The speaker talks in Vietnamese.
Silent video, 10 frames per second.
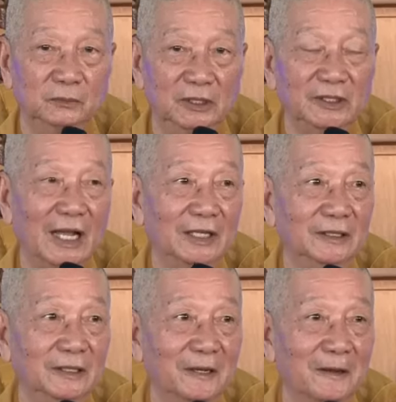Bữa
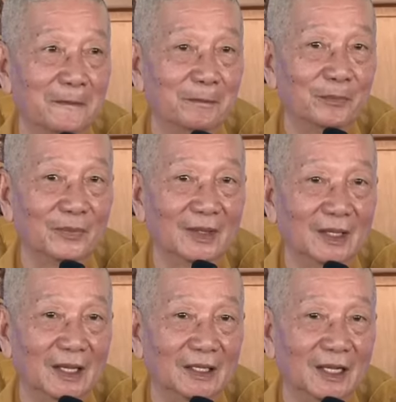nay
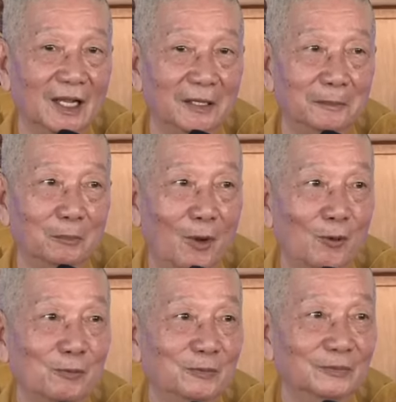là ngày
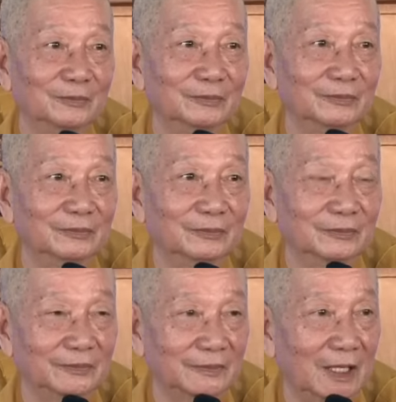1
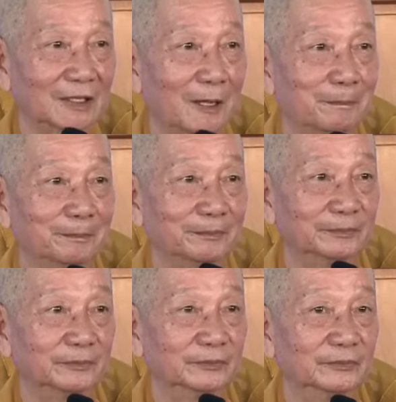tháng 5,
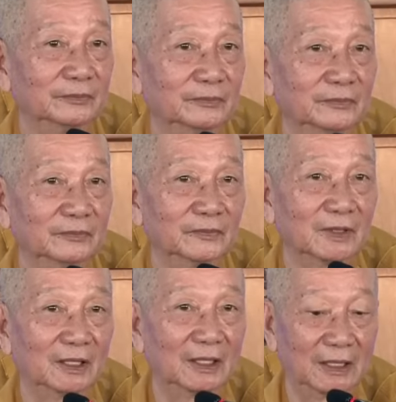
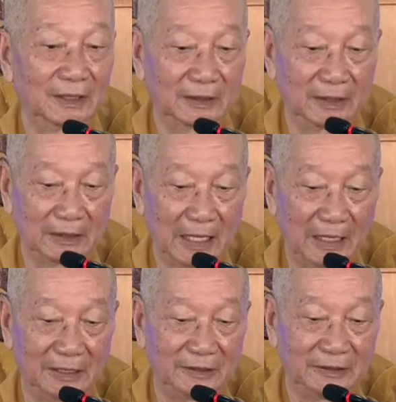tức là cái
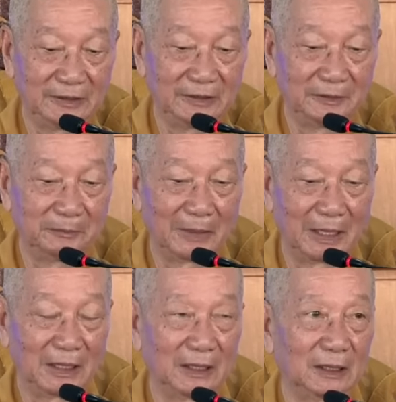ngày
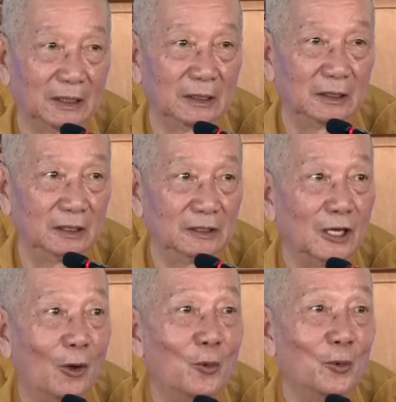mà khởi
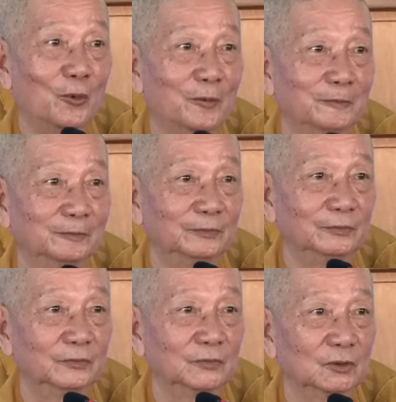đầu
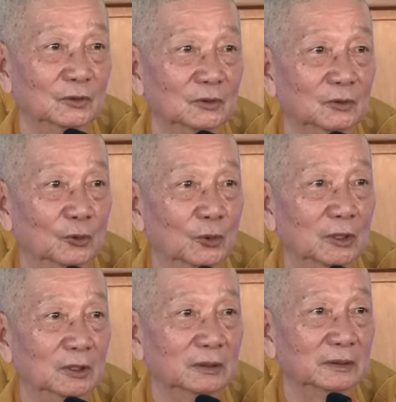
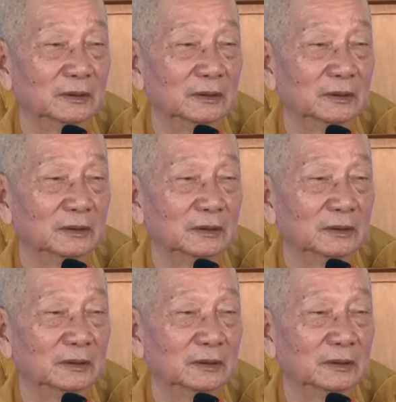của